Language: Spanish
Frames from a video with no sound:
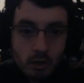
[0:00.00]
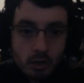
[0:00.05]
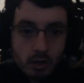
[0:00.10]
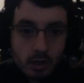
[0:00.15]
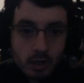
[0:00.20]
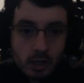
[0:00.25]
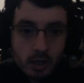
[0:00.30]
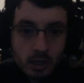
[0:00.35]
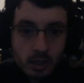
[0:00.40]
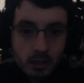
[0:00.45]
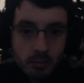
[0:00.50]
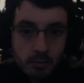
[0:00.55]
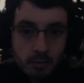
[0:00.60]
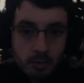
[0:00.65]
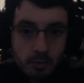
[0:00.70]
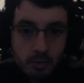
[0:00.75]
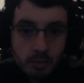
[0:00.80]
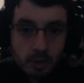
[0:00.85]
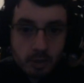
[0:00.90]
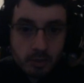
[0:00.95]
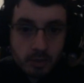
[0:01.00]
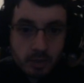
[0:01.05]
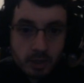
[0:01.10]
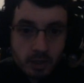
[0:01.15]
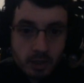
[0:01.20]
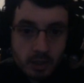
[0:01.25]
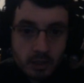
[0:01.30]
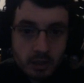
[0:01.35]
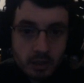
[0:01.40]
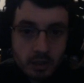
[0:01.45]
en el deck, pues podéis meter
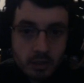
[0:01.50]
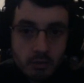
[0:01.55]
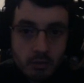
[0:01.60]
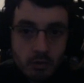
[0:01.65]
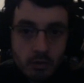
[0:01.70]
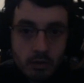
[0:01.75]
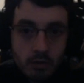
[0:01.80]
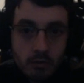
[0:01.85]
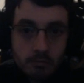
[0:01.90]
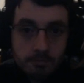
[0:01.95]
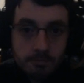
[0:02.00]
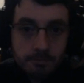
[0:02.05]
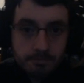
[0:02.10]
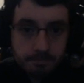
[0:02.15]
cartas de curación.